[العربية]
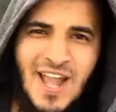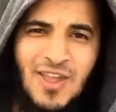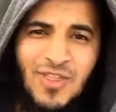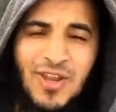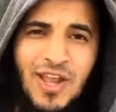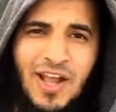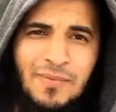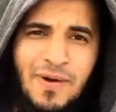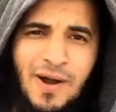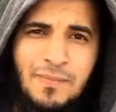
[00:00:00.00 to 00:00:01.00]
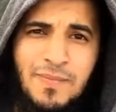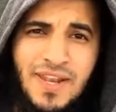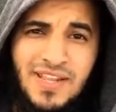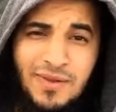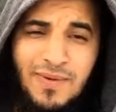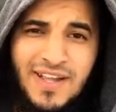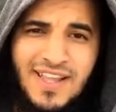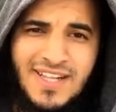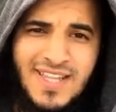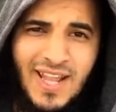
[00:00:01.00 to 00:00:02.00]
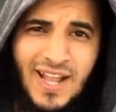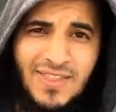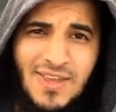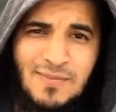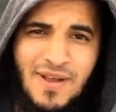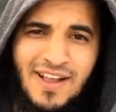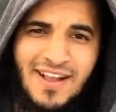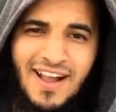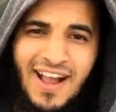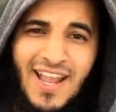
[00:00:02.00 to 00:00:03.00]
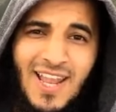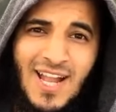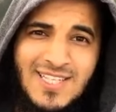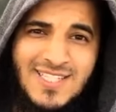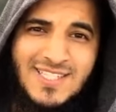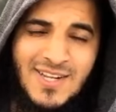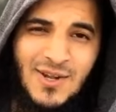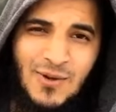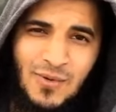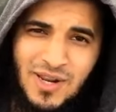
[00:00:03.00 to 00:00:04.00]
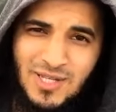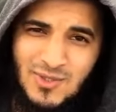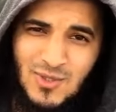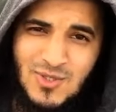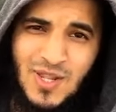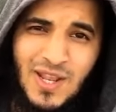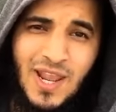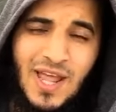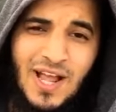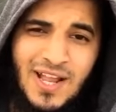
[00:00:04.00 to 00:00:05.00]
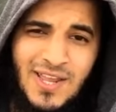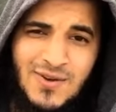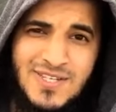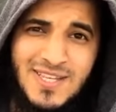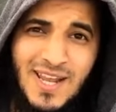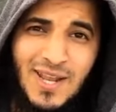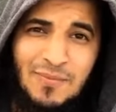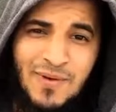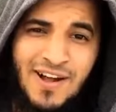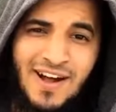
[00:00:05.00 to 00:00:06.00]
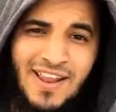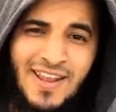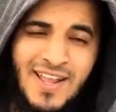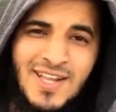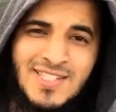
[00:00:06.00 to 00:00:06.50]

أيضا يا أحباب من العبادات العظيمة الحج والرسول صلى الله عليه وسلم قال